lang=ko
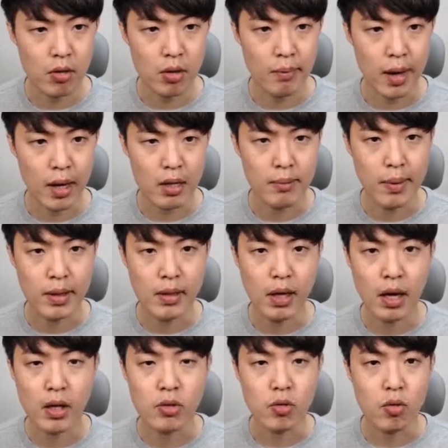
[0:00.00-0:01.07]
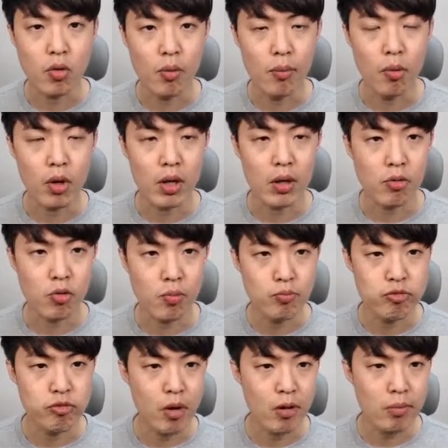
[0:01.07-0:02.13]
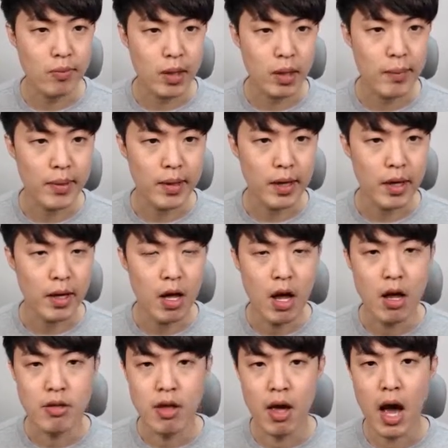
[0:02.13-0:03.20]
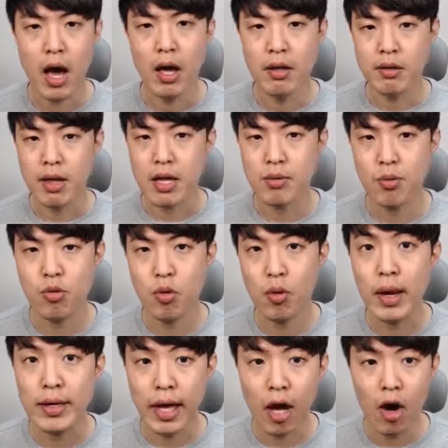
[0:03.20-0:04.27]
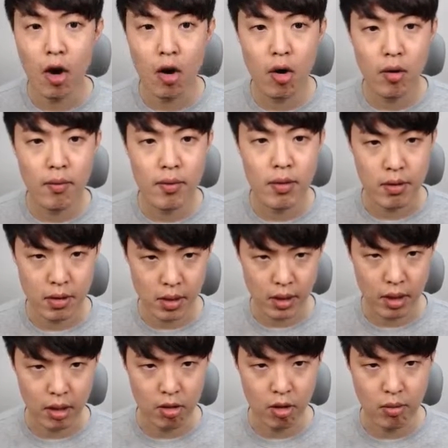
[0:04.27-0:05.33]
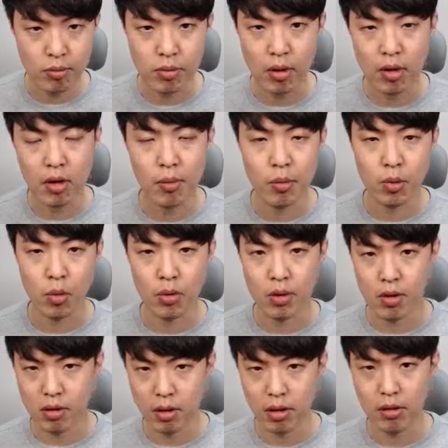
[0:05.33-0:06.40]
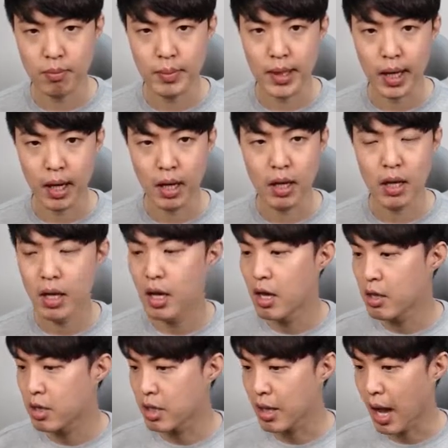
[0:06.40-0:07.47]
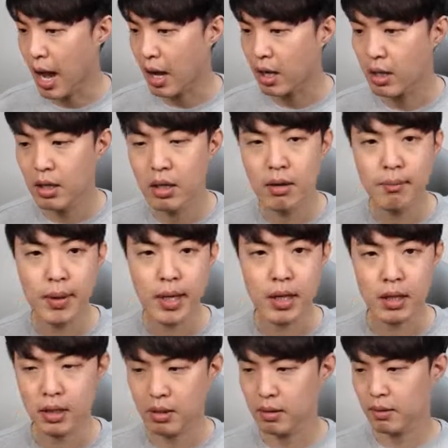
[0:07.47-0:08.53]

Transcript: 요새 말을 많이 해가지고 목이 좀 부어있습니다, 맨날. 자, 사십오 초 갈게요. 자신있게 처음부터 읽어보도록 하시겠습니다. 시작. 삑.